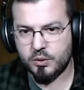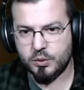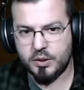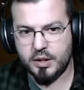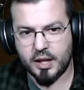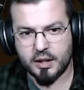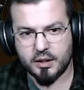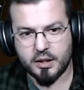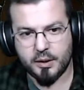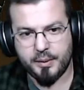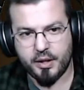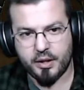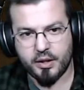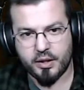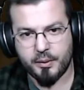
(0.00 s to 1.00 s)
hostia. Que
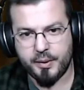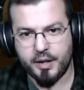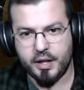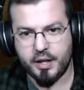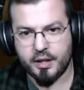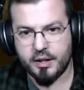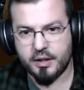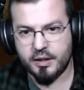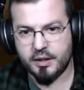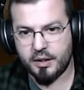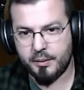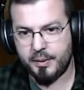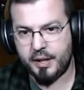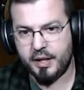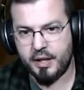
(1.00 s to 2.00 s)
viene, que viene, que
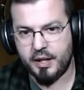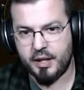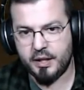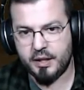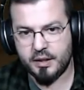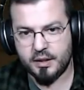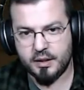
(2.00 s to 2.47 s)
viene.